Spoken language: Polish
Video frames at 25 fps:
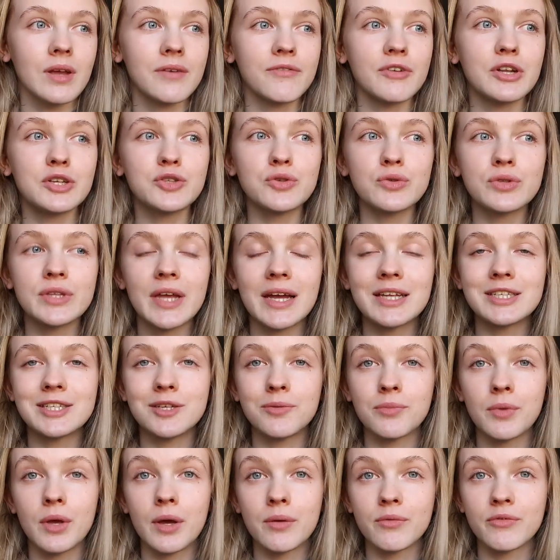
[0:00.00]
W
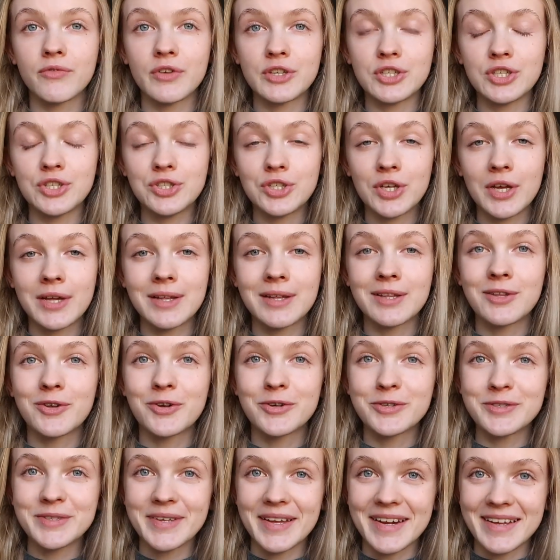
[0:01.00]
rezultacie miałam 21
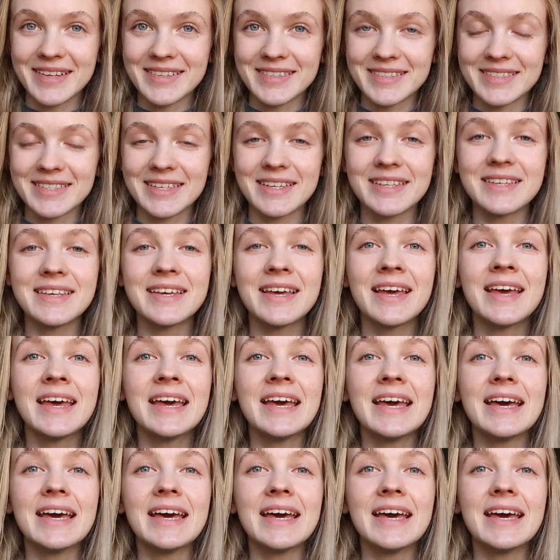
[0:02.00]
rozkręceń